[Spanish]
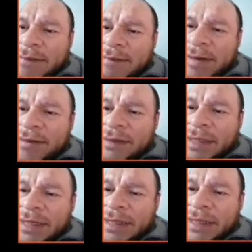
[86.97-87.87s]
menos
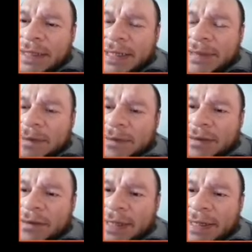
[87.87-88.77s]
tangente de x por
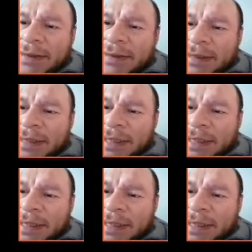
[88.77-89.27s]
seno de x.